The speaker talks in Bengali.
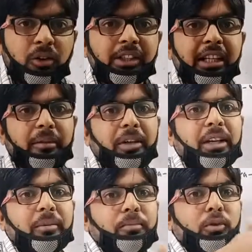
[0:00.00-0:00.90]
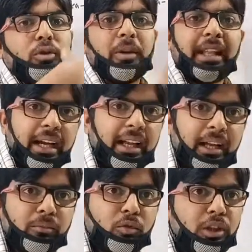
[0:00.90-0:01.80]
ওই যে আমি প্রথমেই
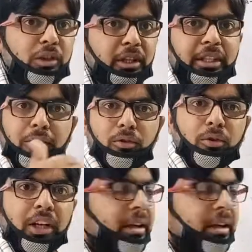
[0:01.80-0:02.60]
দেখালাম দুই দুই দিয়ে গুণ করে